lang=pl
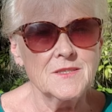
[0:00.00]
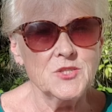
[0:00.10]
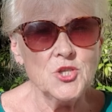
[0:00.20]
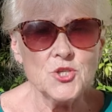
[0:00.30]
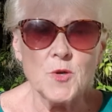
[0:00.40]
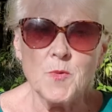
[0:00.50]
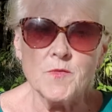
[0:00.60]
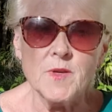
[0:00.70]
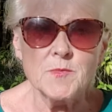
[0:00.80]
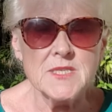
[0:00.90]
Dziś
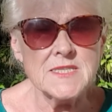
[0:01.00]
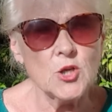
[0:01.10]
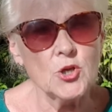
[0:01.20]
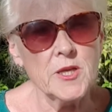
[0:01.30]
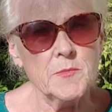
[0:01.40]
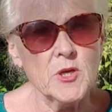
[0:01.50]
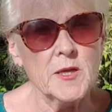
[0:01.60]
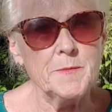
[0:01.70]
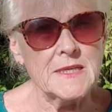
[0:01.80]
opowiem historię mojej